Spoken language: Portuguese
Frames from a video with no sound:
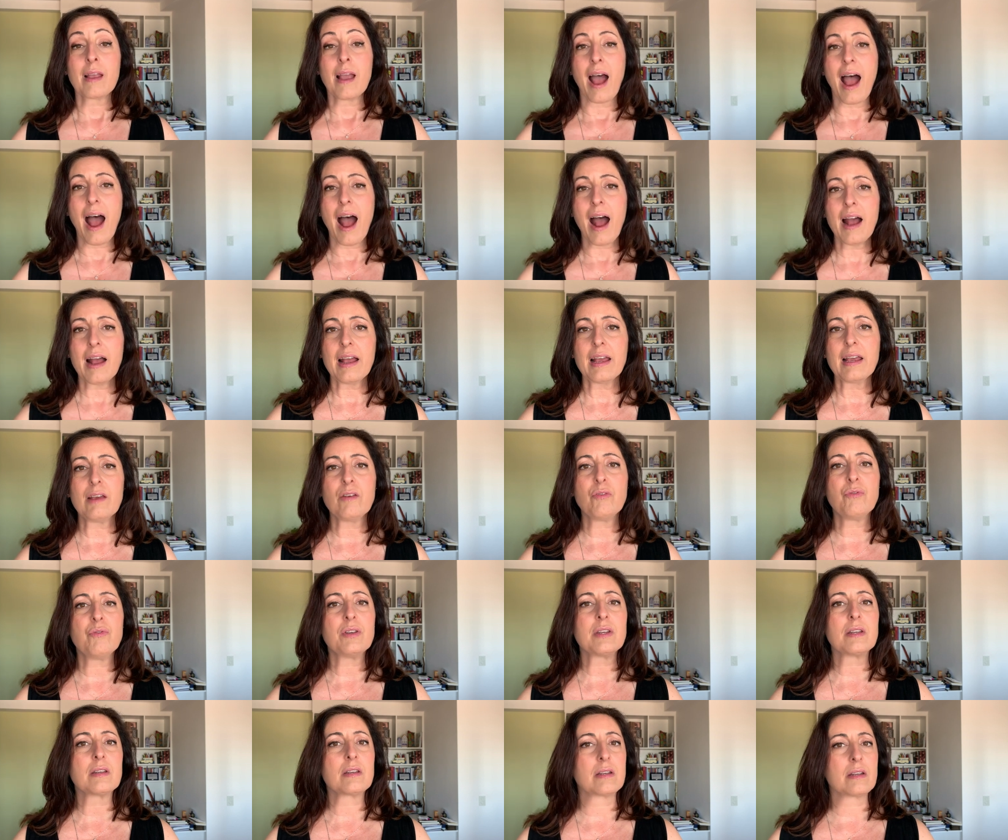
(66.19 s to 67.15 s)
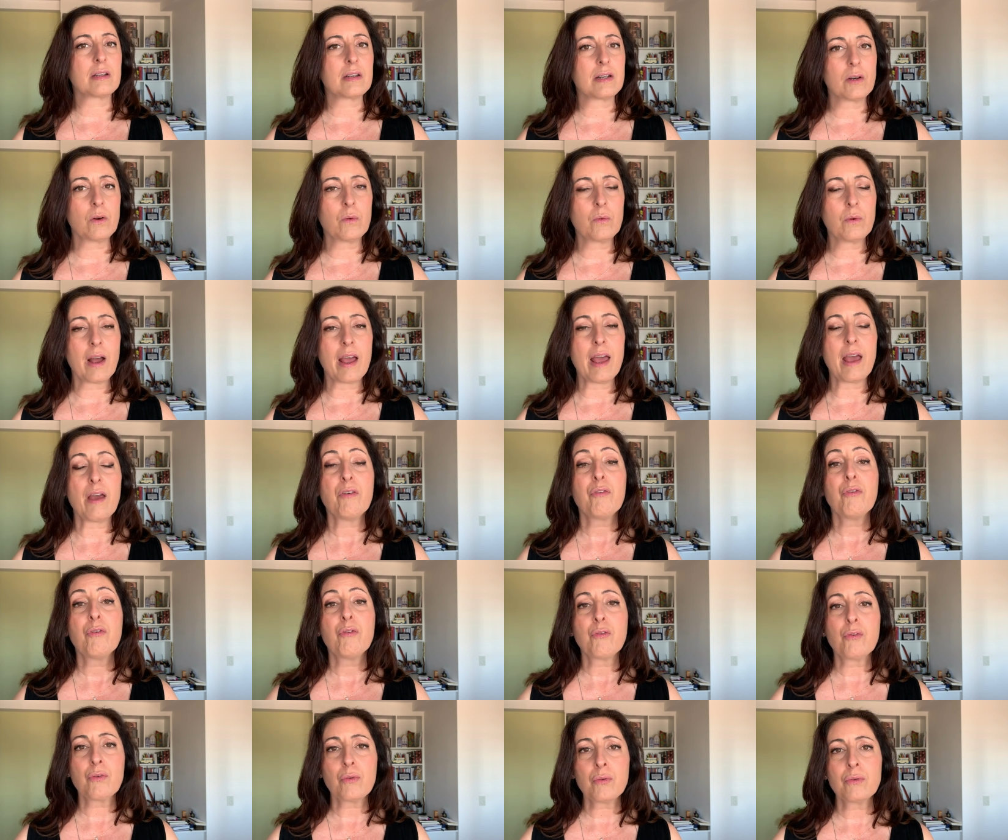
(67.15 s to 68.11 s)
a revisão é
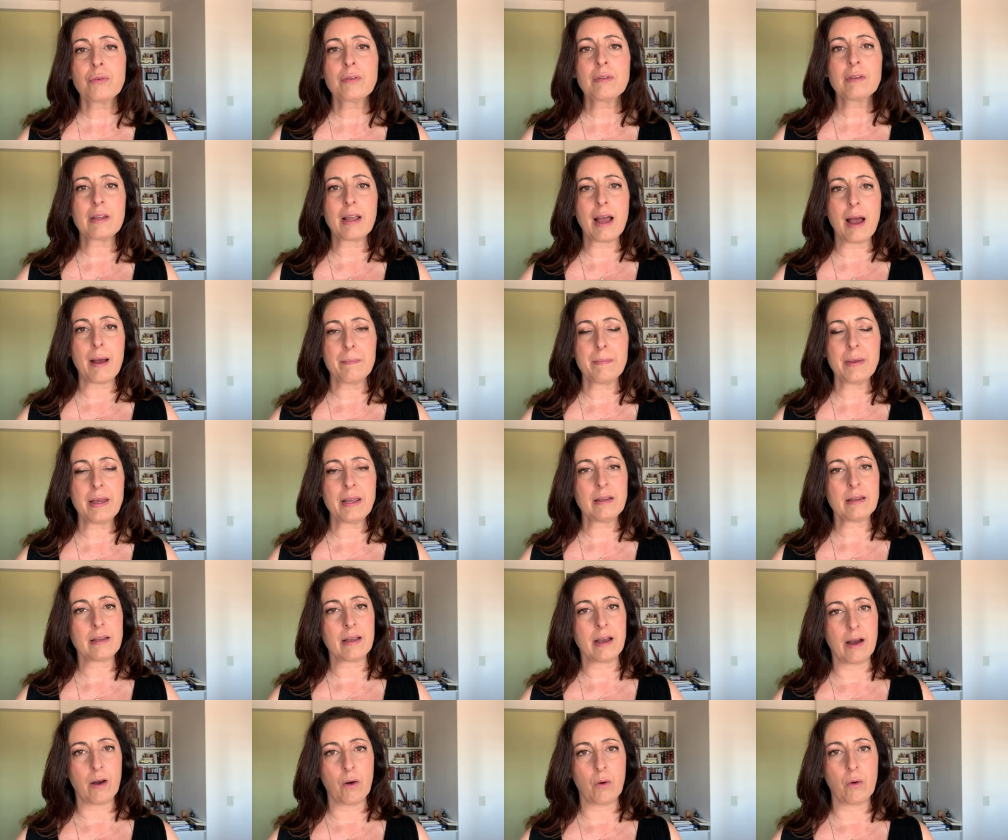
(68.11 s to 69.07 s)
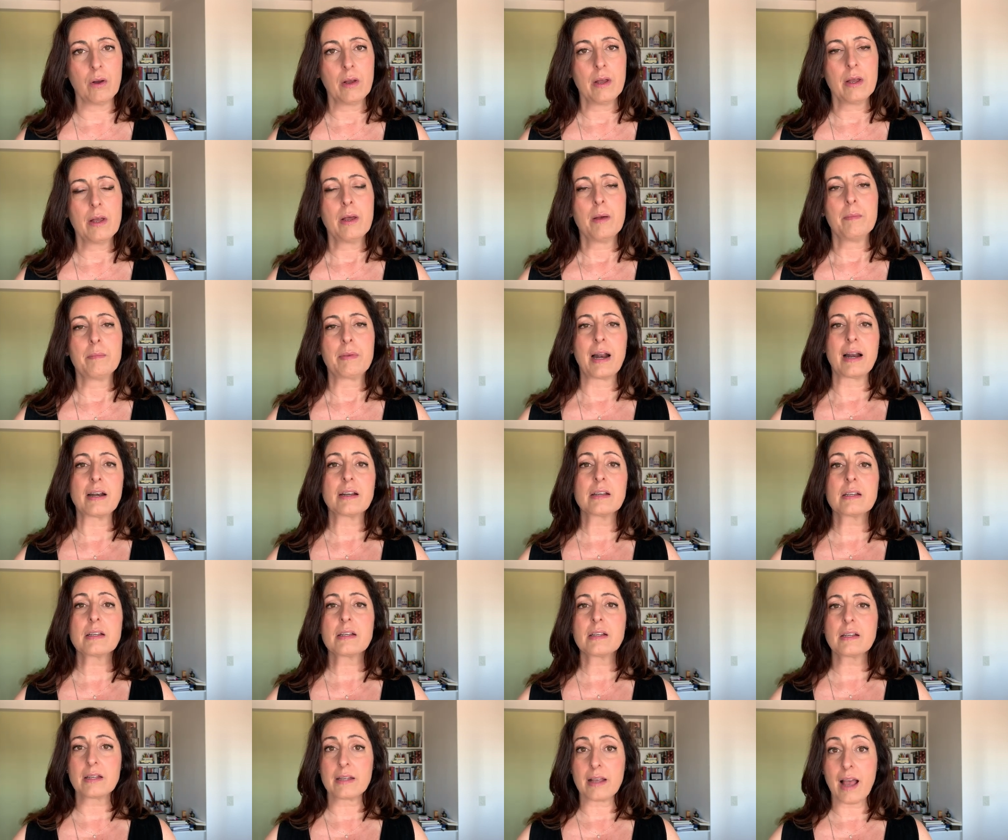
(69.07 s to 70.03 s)
fundamental para
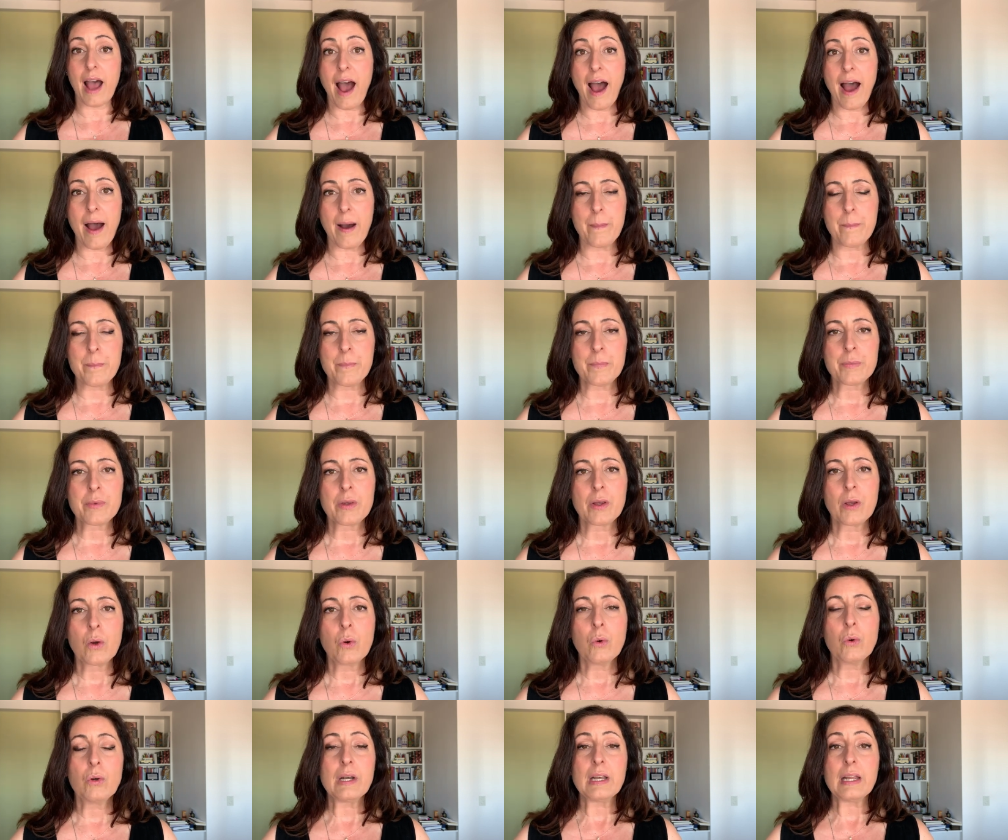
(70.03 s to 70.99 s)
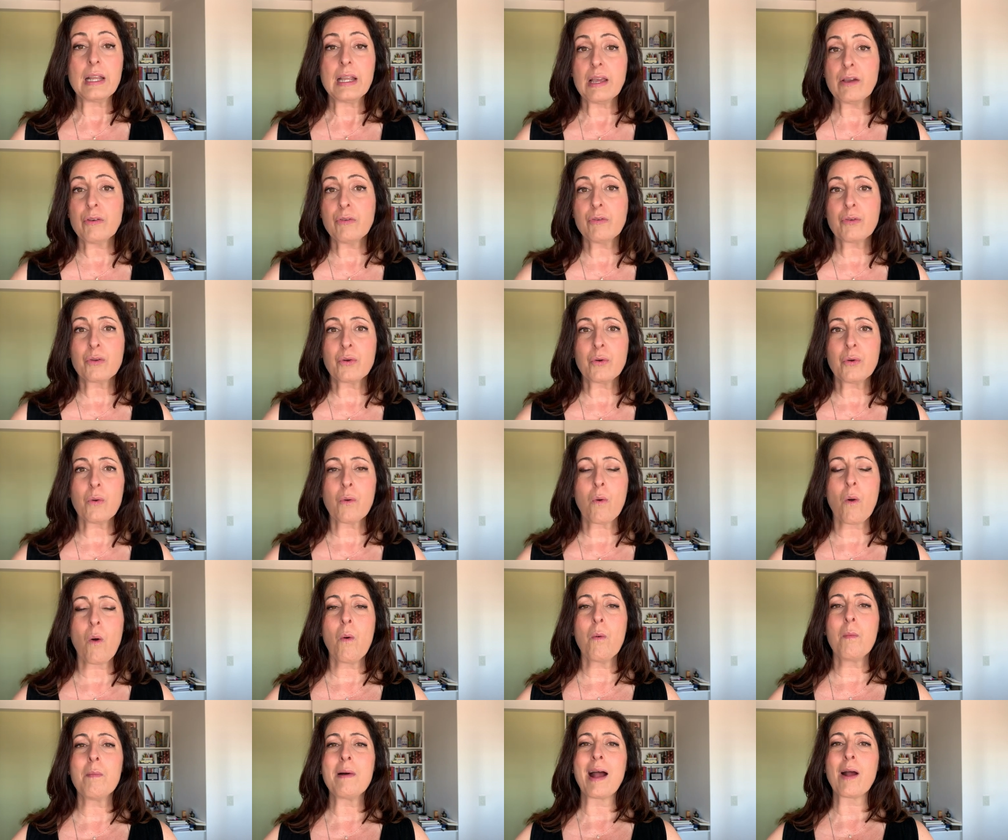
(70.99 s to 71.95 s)
lançar o livro
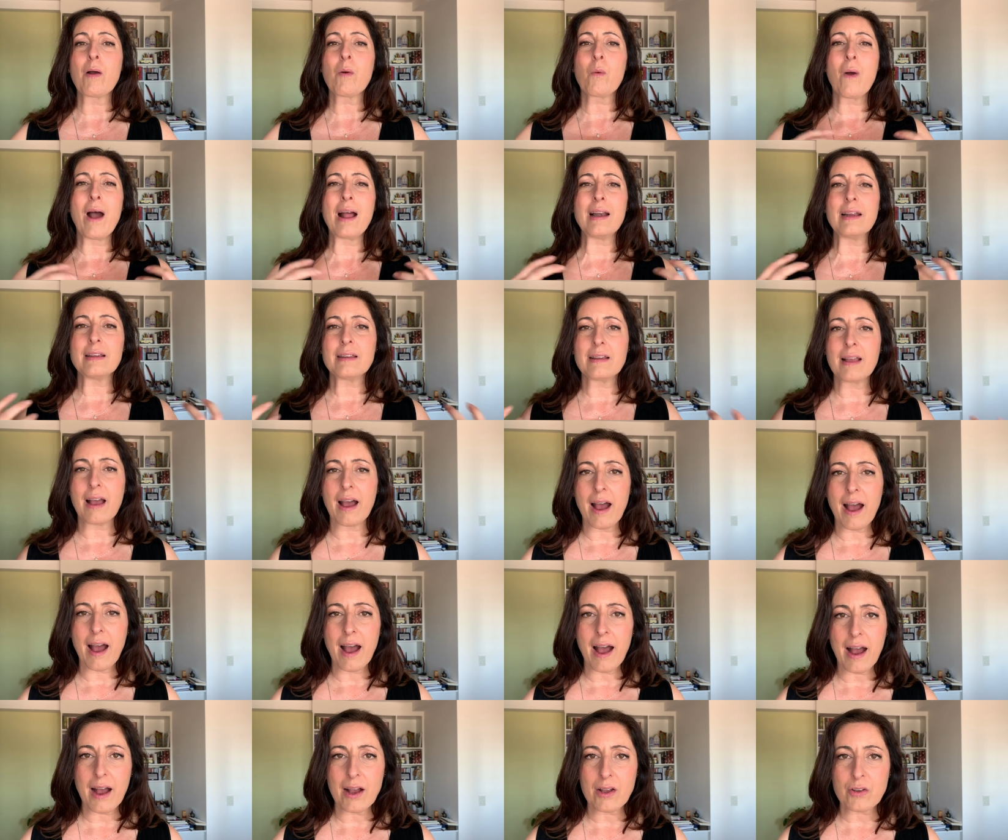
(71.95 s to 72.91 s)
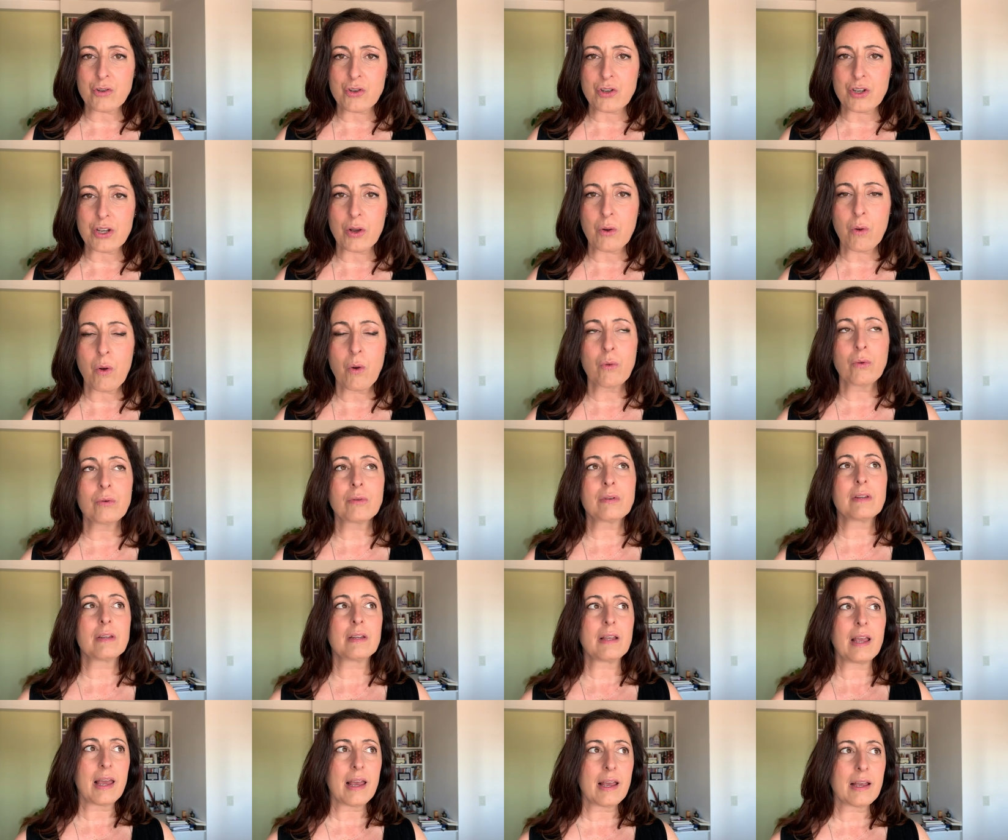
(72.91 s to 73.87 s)
com uma qualidade, com o
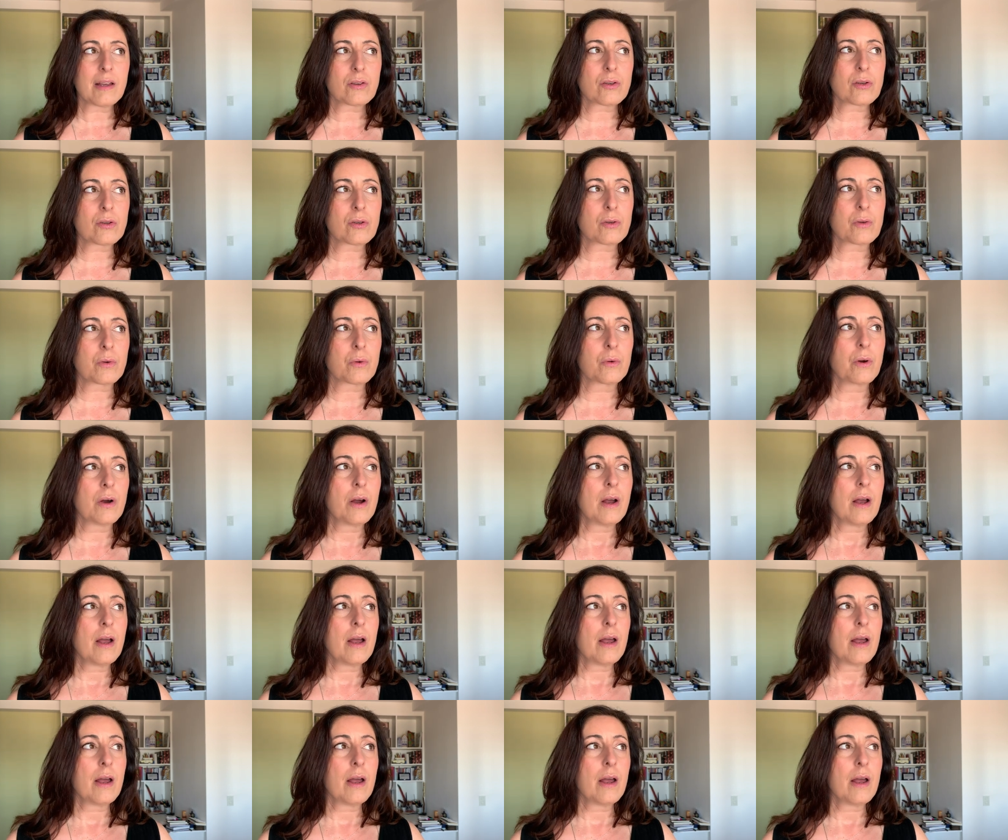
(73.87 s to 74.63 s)
texto